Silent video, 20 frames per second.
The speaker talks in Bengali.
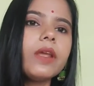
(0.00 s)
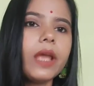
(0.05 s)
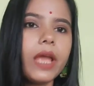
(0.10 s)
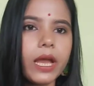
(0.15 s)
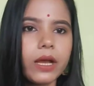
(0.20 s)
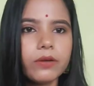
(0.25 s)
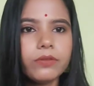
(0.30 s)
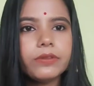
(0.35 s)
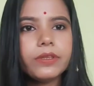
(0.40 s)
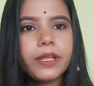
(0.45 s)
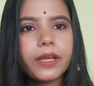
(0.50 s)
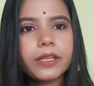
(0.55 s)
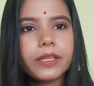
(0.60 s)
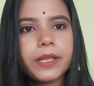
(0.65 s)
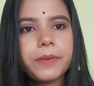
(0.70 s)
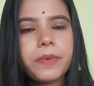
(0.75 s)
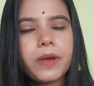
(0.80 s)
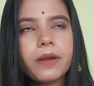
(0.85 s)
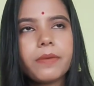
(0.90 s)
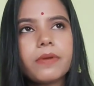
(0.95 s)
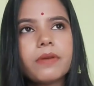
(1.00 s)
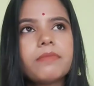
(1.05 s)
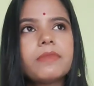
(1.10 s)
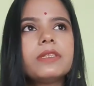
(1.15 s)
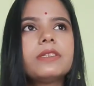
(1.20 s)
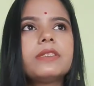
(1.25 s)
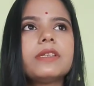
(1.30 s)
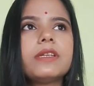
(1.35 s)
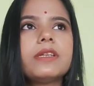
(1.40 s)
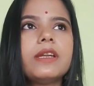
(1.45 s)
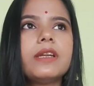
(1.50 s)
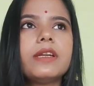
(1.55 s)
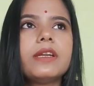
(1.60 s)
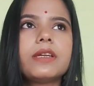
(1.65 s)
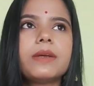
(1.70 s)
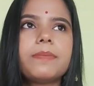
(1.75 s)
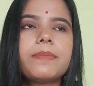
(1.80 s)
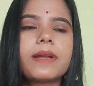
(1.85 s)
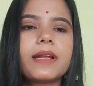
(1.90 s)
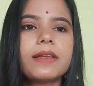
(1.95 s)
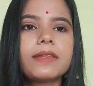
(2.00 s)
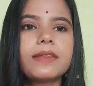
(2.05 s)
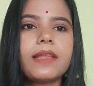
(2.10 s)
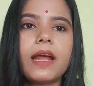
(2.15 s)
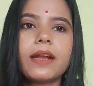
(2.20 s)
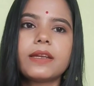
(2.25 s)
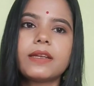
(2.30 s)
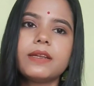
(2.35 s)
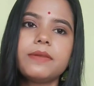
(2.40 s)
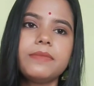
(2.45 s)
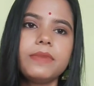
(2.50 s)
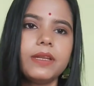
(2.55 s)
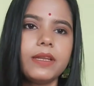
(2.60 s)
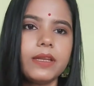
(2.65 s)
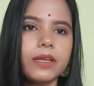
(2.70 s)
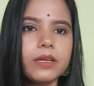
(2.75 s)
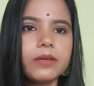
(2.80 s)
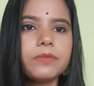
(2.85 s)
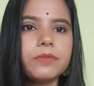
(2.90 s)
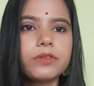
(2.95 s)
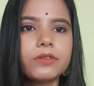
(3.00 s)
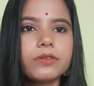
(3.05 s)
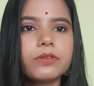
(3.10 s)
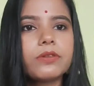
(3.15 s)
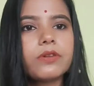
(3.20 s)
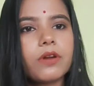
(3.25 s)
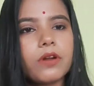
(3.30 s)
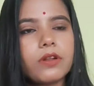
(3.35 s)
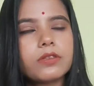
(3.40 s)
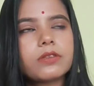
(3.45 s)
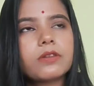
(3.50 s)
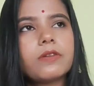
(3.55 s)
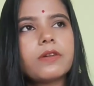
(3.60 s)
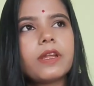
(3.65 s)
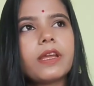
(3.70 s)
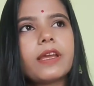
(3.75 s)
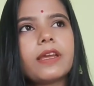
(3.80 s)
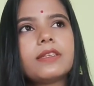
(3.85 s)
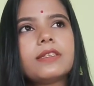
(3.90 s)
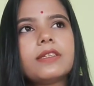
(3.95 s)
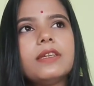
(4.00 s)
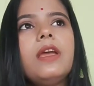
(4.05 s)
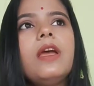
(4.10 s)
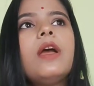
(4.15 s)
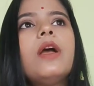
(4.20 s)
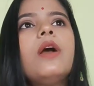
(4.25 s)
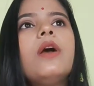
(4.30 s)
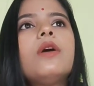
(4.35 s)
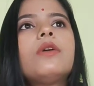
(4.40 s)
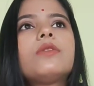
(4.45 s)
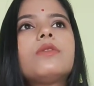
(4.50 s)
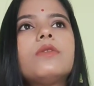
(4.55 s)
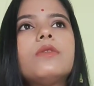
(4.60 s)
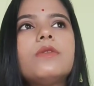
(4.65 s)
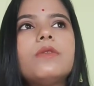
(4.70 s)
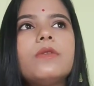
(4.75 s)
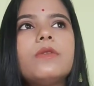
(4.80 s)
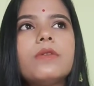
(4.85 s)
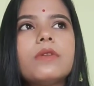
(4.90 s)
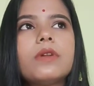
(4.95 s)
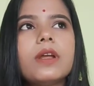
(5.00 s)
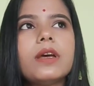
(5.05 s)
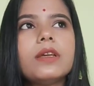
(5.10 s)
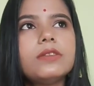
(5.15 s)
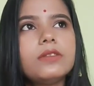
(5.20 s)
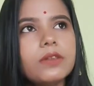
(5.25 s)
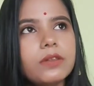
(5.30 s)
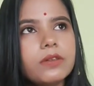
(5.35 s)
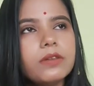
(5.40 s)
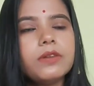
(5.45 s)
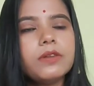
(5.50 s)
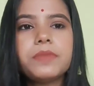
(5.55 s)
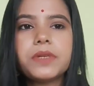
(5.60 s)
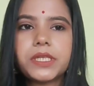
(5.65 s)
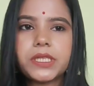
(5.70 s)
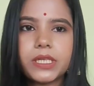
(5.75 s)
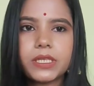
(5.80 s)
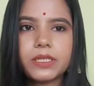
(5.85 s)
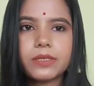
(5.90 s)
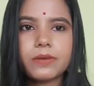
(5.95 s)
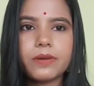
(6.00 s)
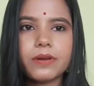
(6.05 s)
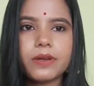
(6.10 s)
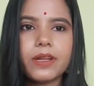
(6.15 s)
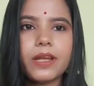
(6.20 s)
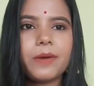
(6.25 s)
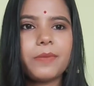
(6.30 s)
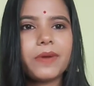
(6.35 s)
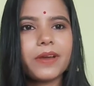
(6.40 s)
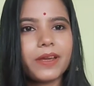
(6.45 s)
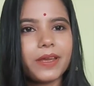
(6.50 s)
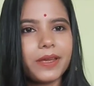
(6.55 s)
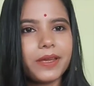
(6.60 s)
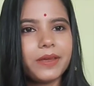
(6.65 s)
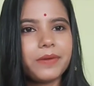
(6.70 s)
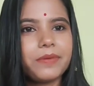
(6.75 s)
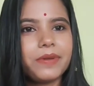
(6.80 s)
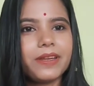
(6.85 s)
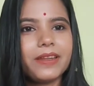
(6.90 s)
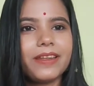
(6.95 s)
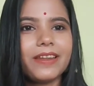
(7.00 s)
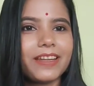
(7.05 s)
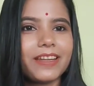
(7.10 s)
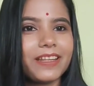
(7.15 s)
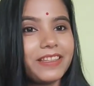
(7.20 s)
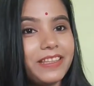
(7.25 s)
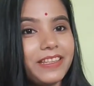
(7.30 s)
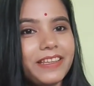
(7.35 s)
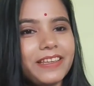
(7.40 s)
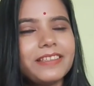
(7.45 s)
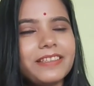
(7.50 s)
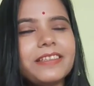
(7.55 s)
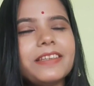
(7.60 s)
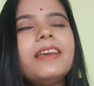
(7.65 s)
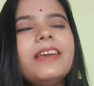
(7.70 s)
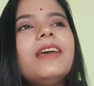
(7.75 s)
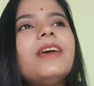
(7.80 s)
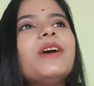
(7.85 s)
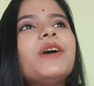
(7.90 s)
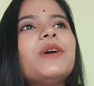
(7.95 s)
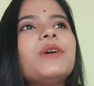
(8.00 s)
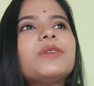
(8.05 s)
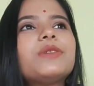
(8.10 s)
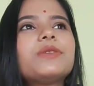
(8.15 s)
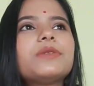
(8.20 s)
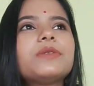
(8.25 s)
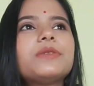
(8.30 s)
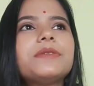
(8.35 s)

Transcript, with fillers: এখন দেখতে পারবে আমার চ্যানেলে এটা প্রায় থার্টি মিলিয়নের মতন ক্রস করে গেছে তো ওটার জন্য বিশেষ করে আমাকে মানে এটা দিয়েছে তো